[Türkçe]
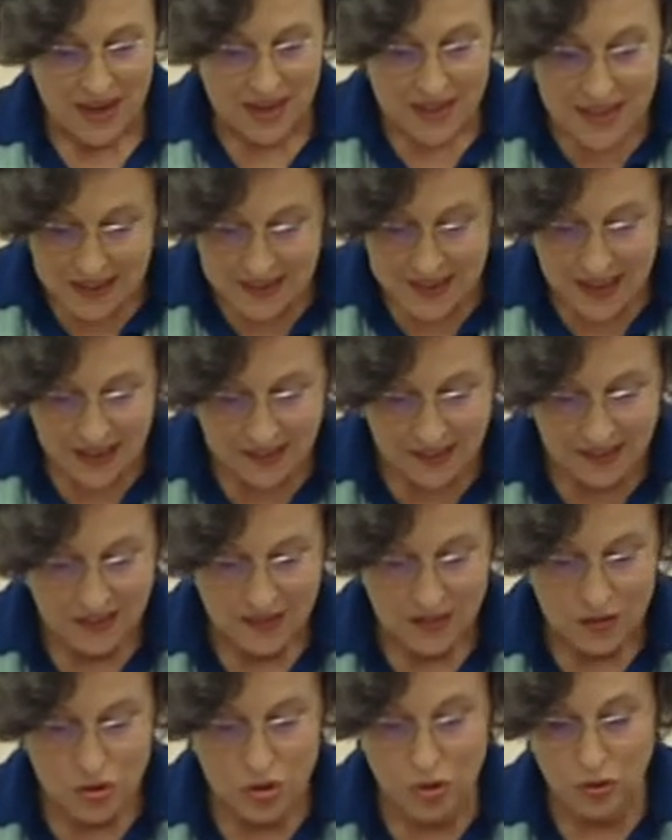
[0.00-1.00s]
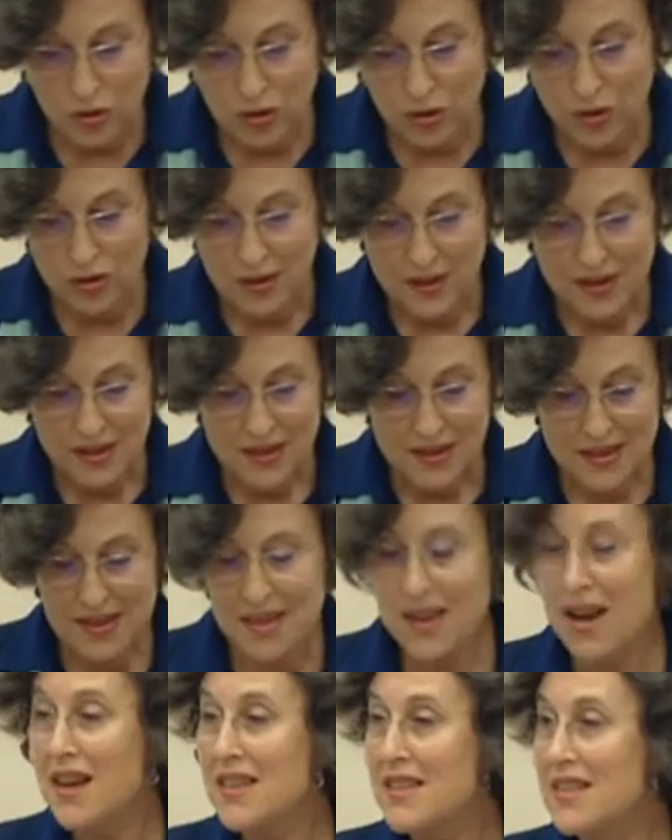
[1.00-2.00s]
Neden? Çünkü
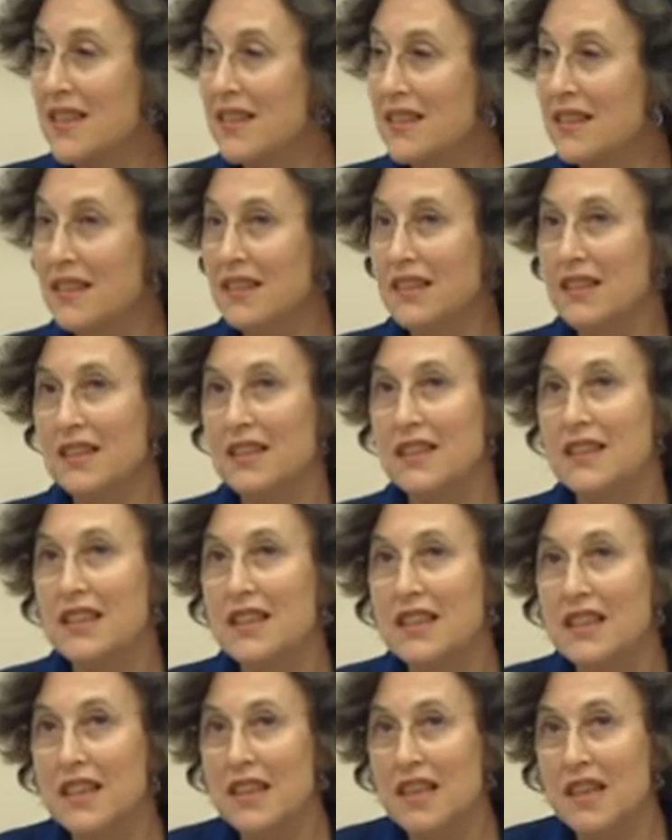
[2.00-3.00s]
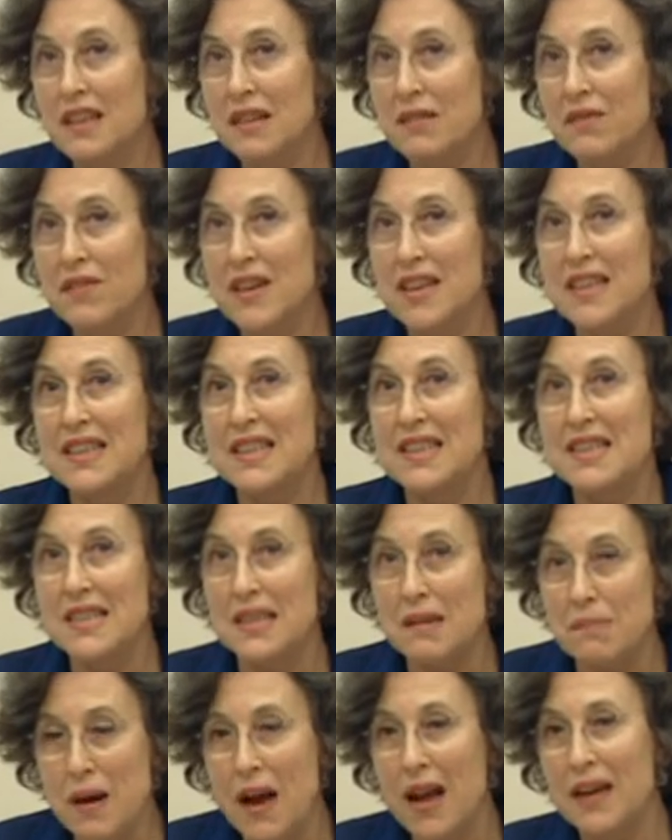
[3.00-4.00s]
siyasetin kirli ve
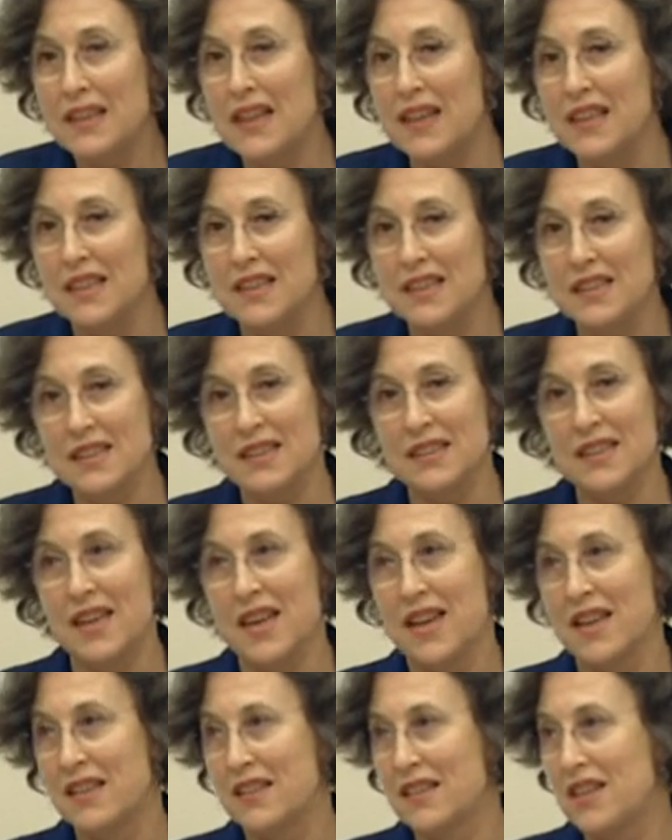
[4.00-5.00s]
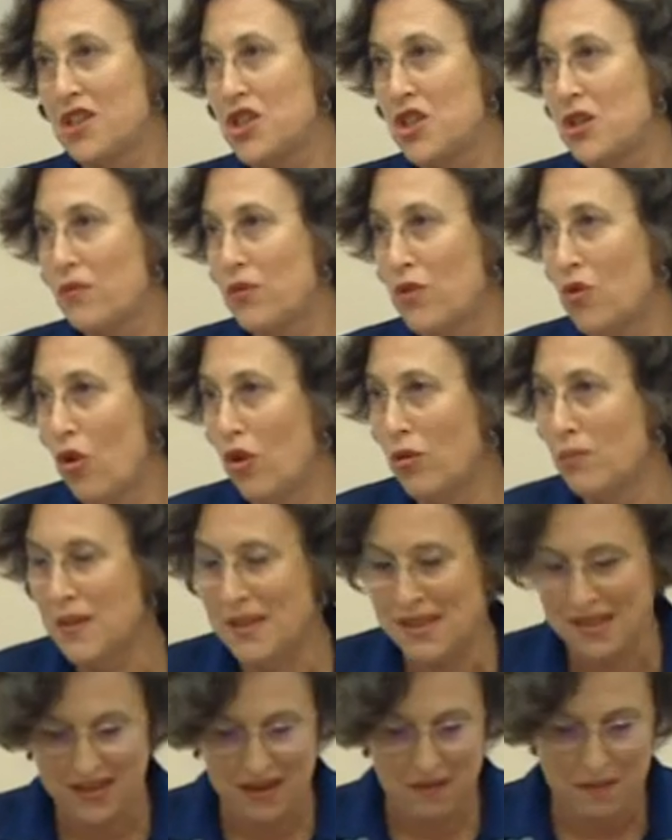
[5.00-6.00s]
gizli belgelerinin de deşifre
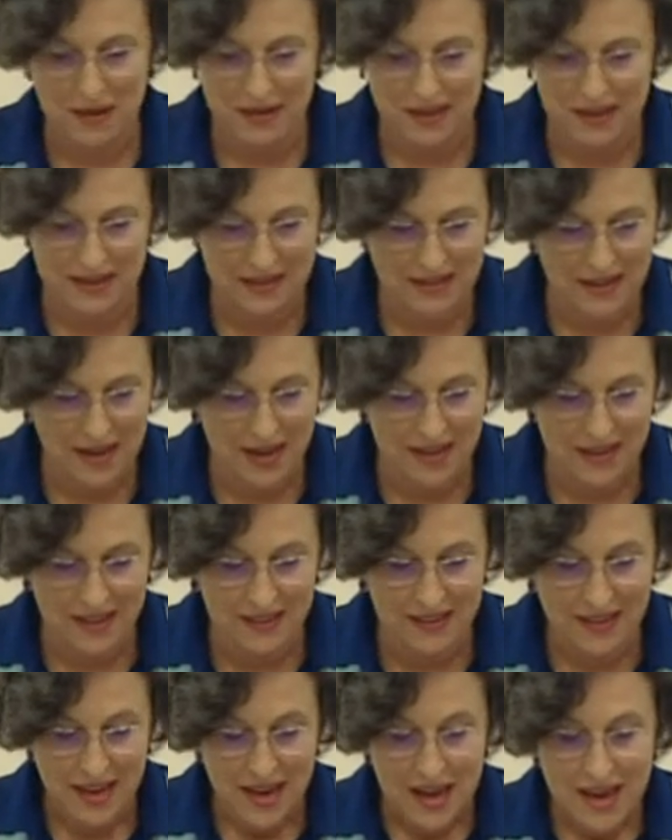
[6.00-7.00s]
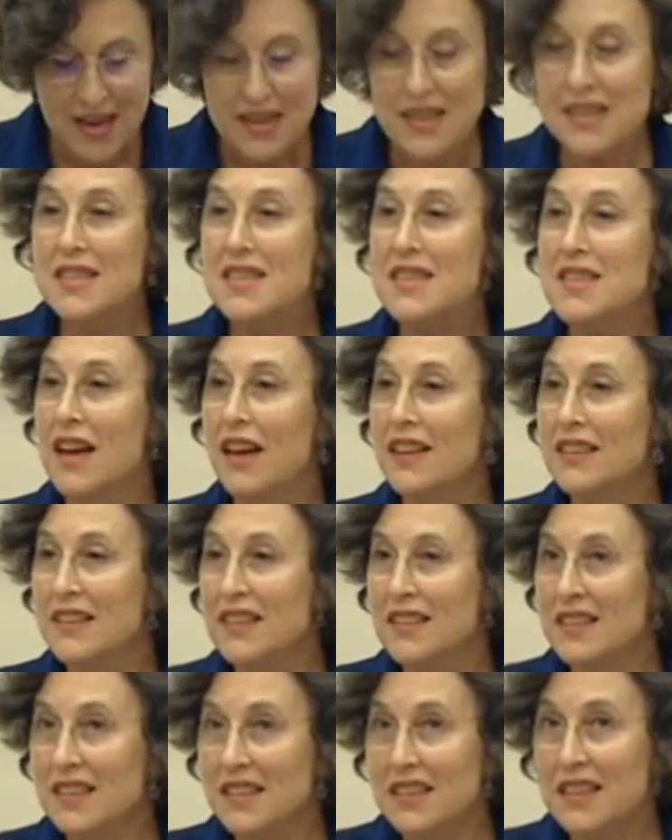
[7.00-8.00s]
olması demek internet.
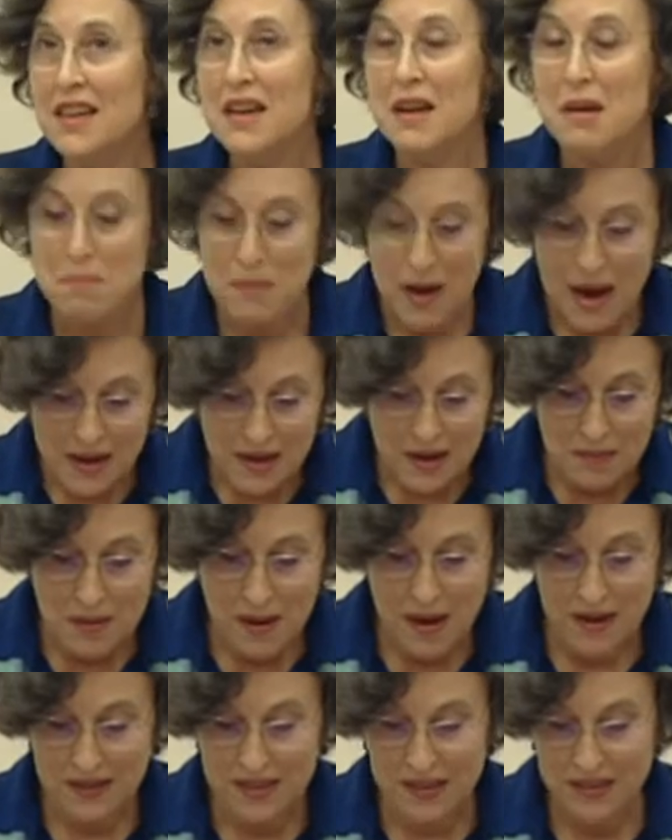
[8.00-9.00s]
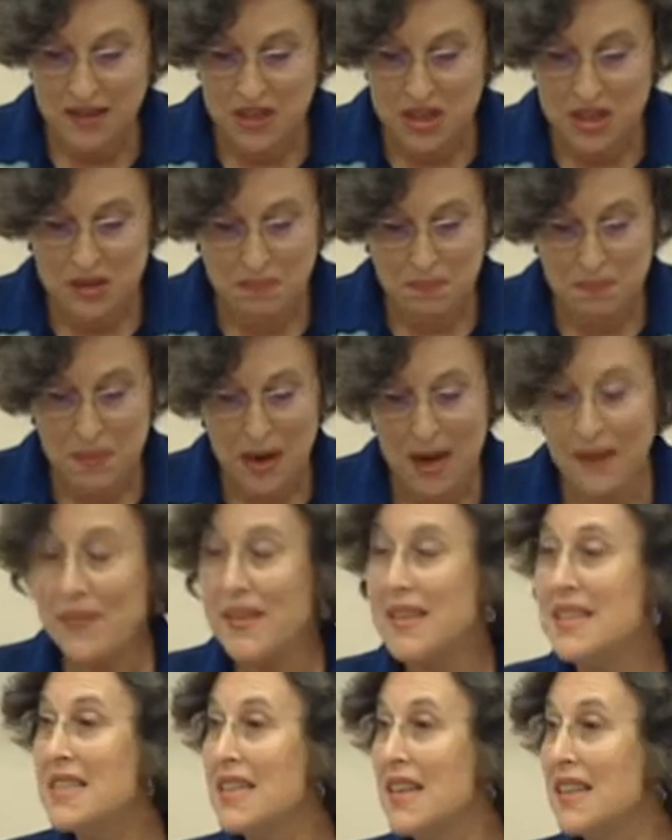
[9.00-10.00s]
İnsanların merhaba arkadaşım ben
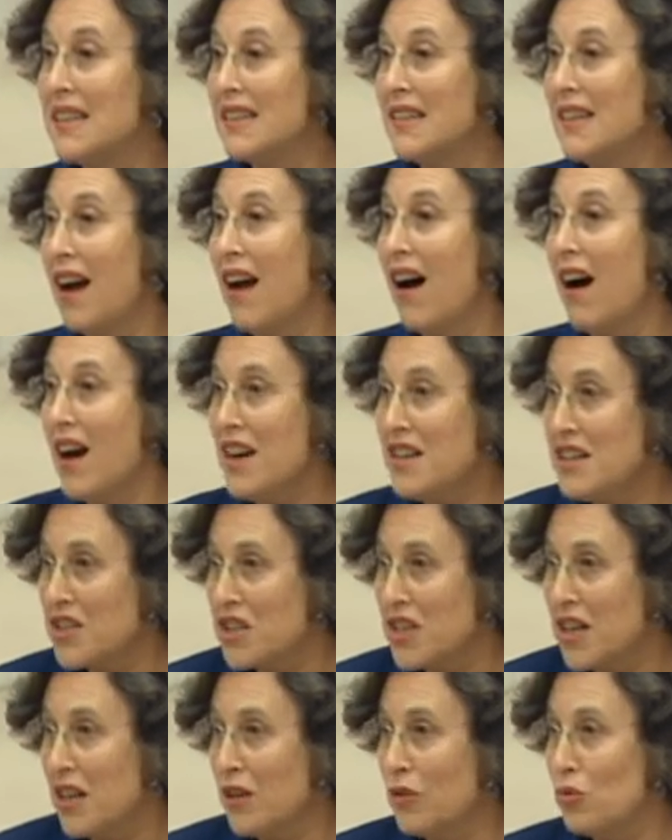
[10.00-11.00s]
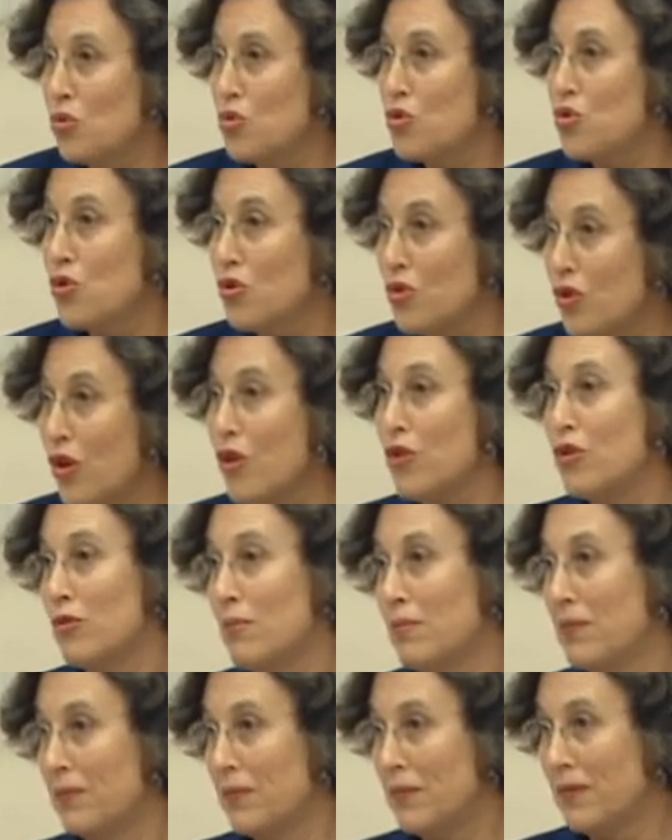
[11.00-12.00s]
de seninle aynı şeyi
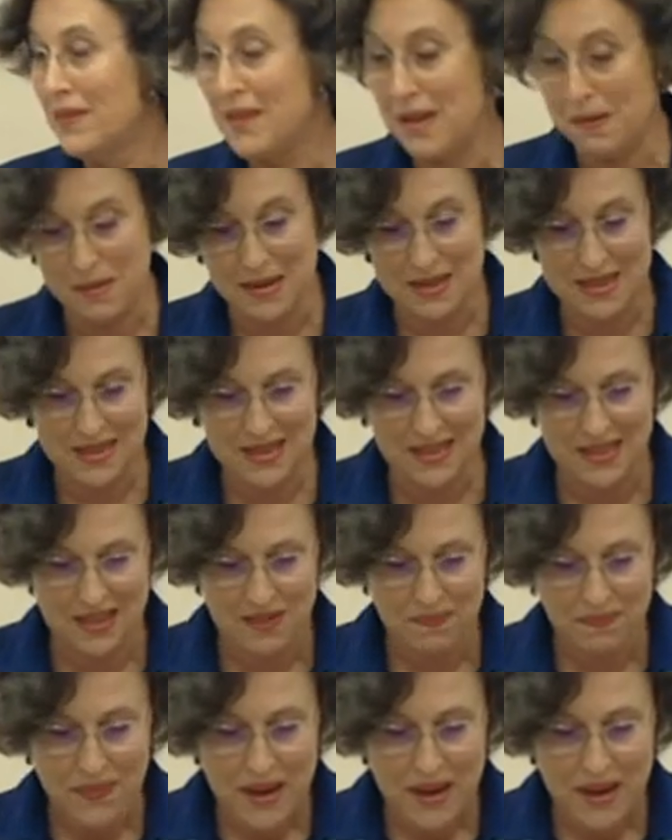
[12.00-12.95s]
düşünüyorum demesidir.